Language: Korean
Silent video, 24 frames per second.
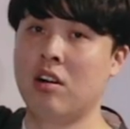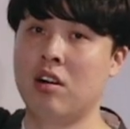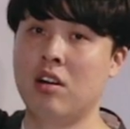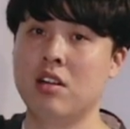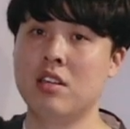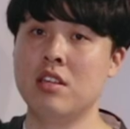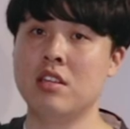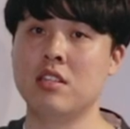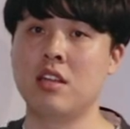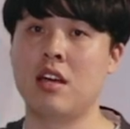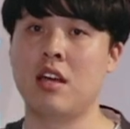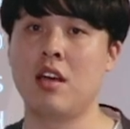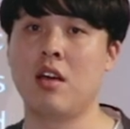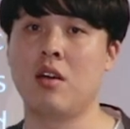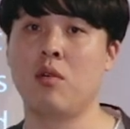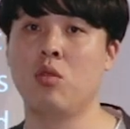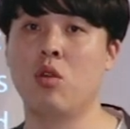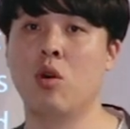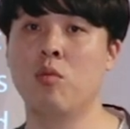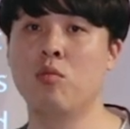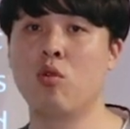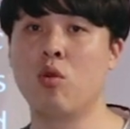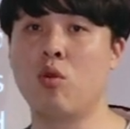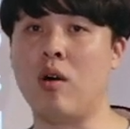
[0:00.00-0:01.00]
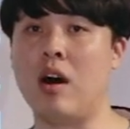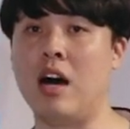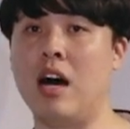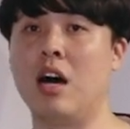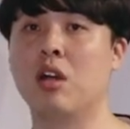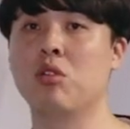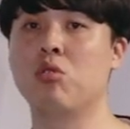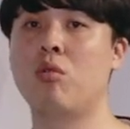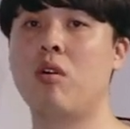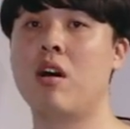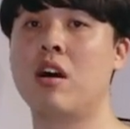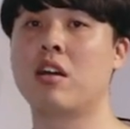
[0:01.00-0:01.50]
거 이제 너무
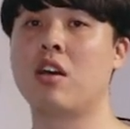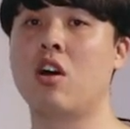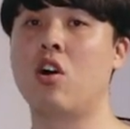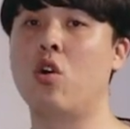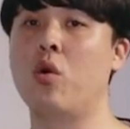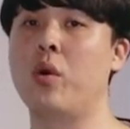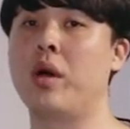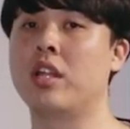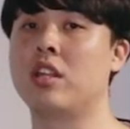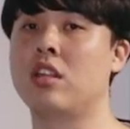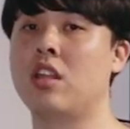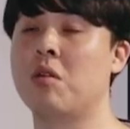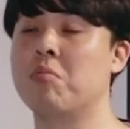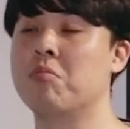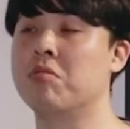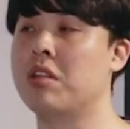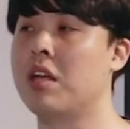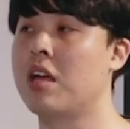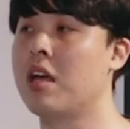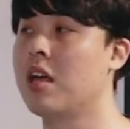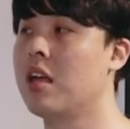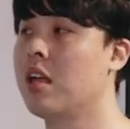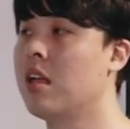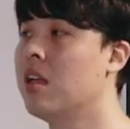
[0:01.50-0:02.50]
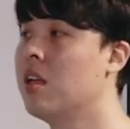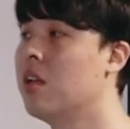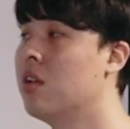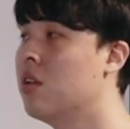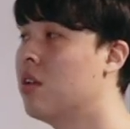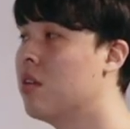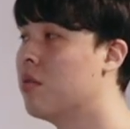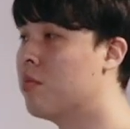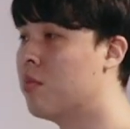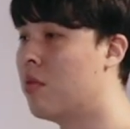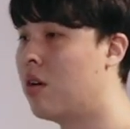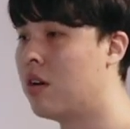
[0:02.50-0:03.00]
과도하게 어획 때문에
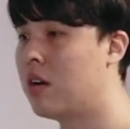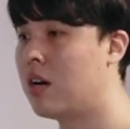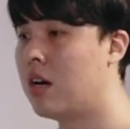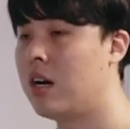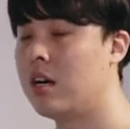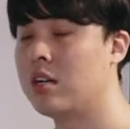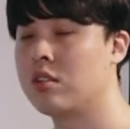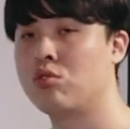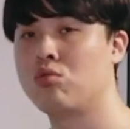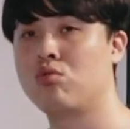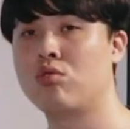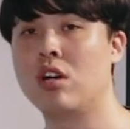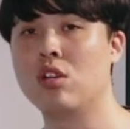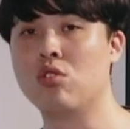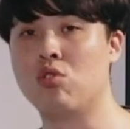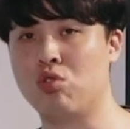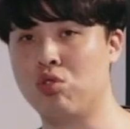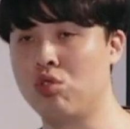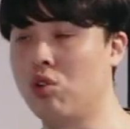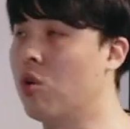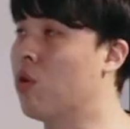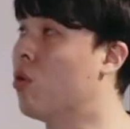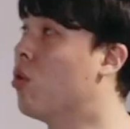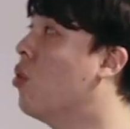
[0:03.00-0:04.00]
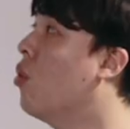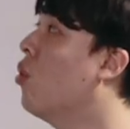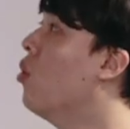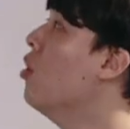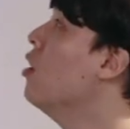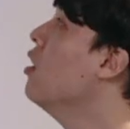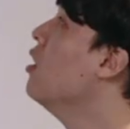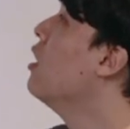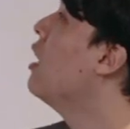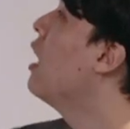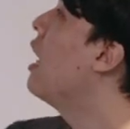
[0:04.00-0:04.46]
뭔가 수가 줄었고